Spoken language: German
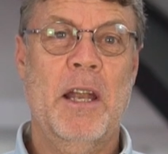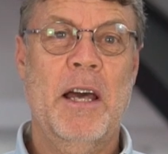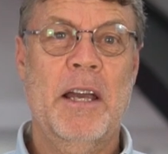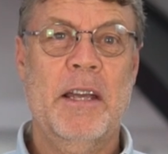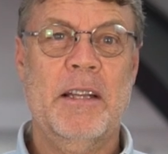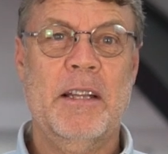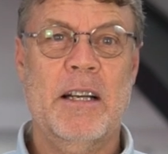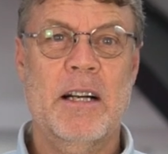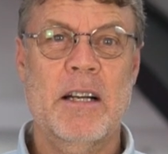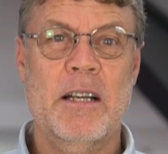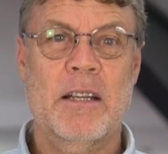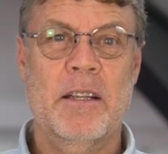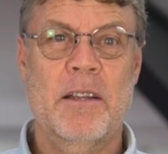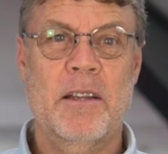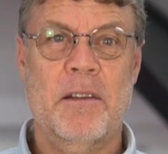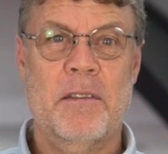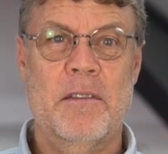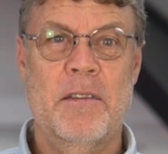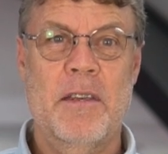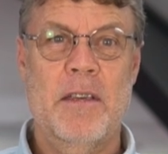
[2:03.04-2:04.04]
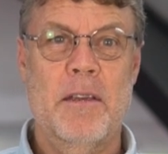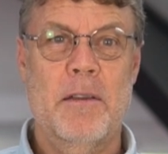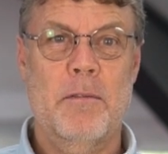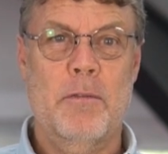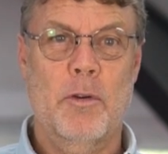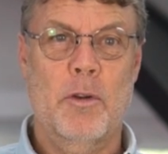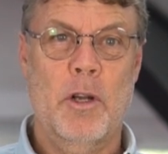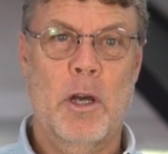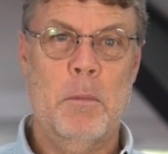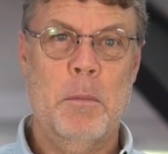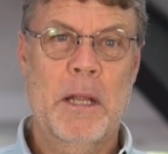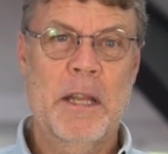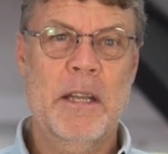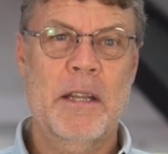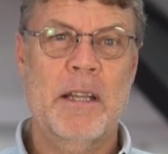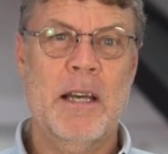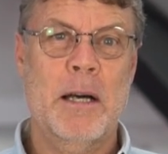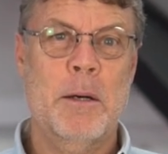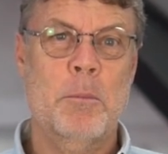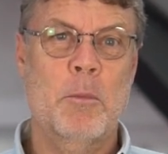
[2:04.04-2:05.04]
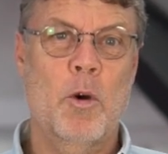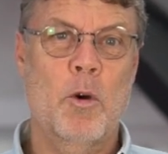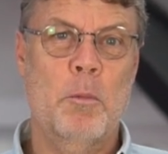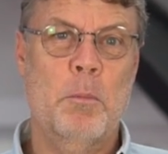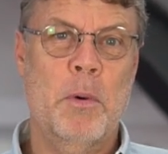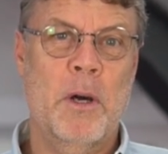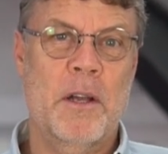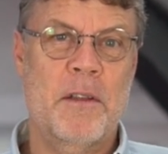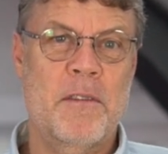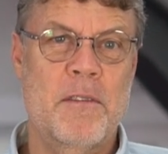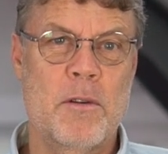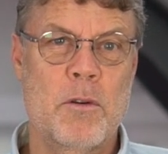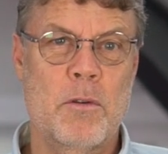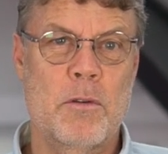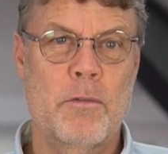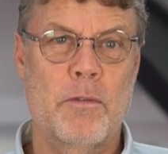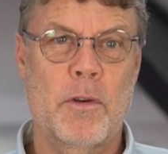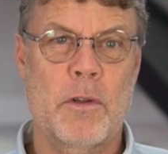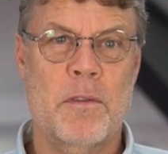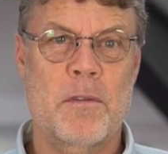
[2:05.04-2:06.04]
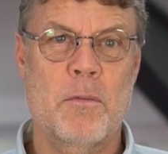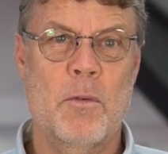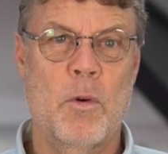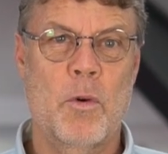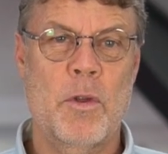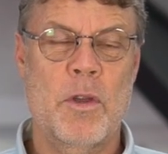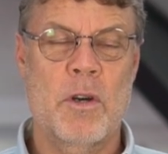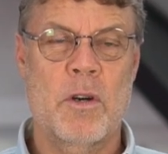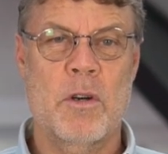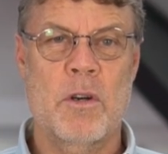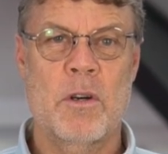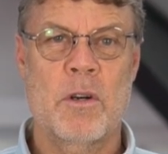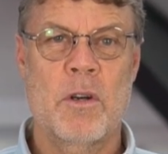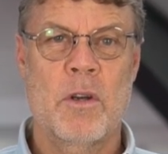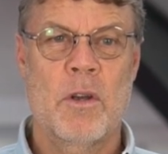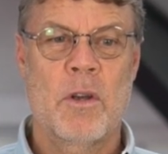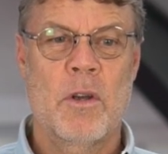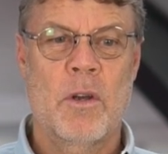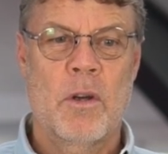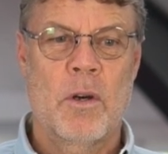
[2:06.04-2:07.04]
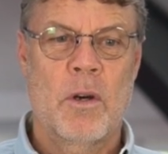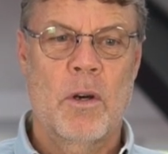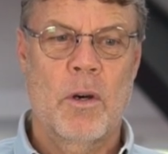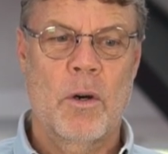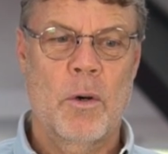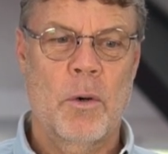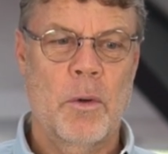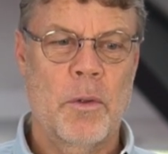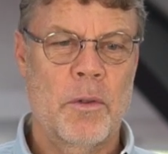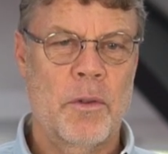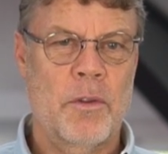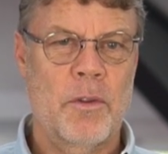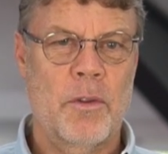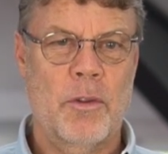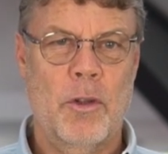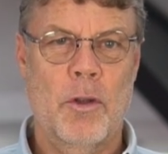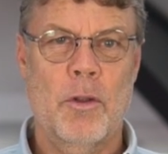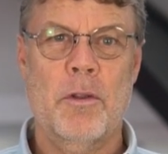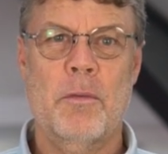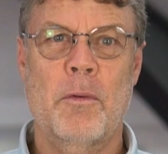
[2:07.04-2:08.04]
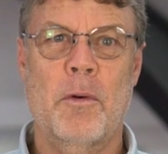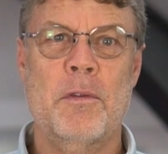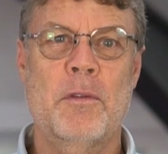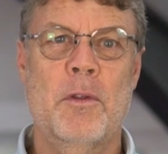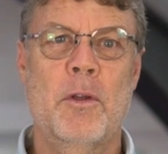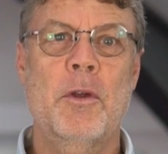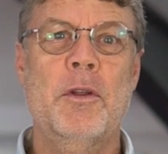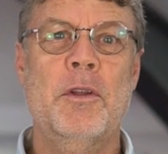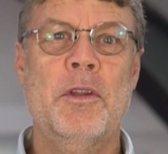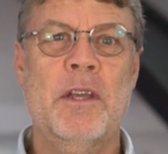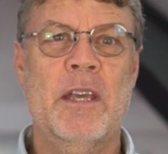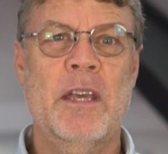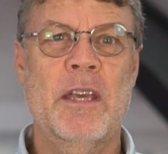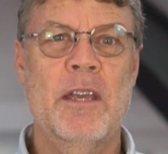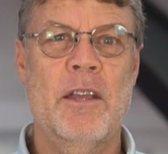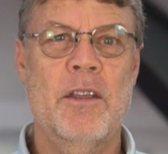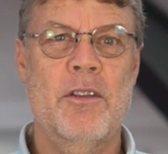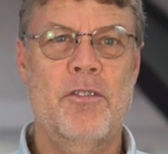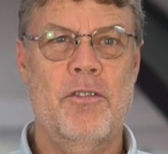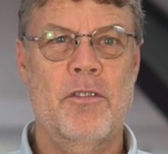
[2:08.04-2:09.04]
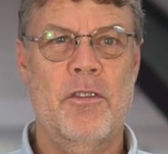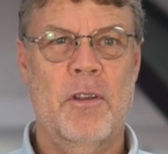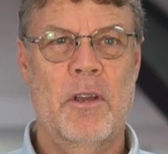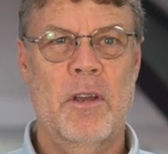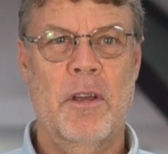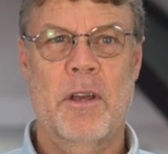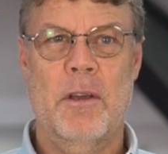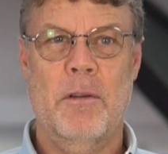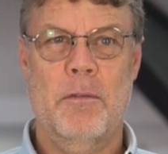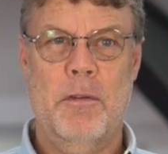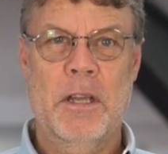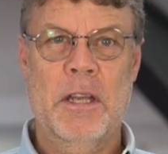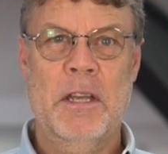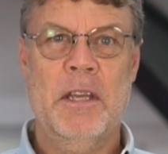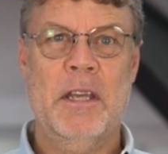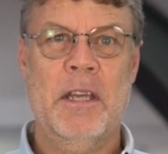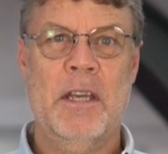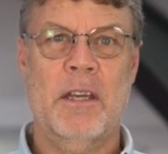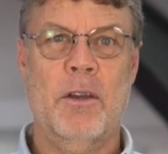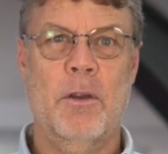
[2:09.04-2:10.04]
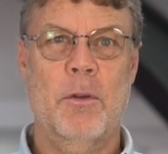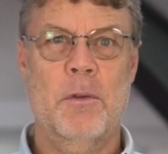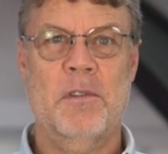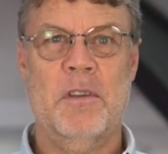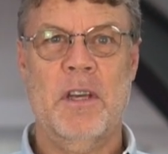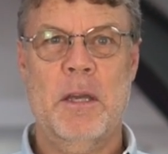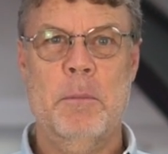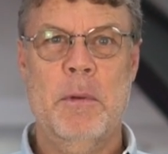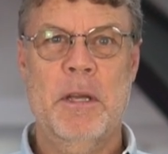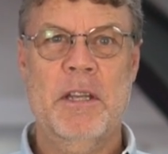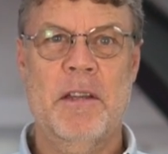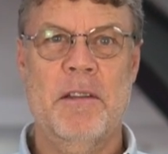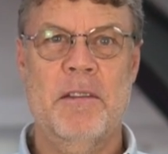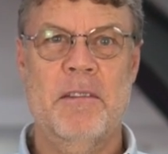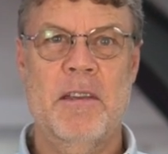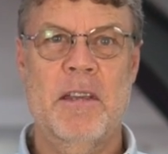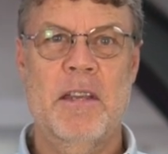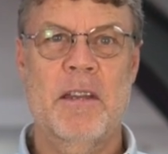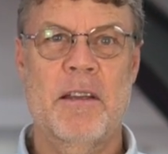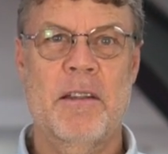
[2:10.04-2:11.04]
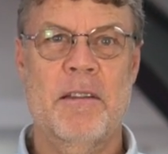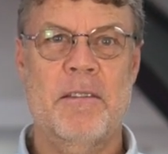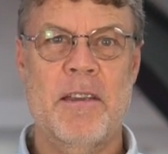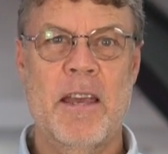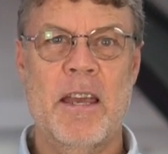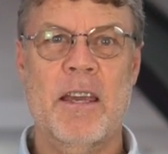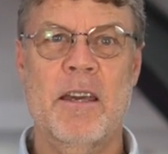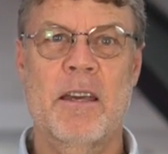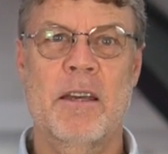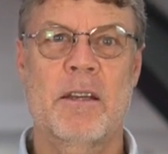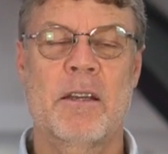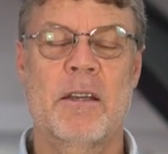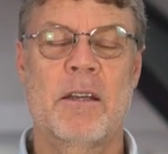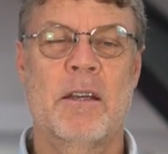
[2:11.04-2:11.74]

Leidtragender von einer Blinddarmoperation vor zwei Jahren. Und dort, wo es nötig ist, finde ich unsere Medizin ein Segen.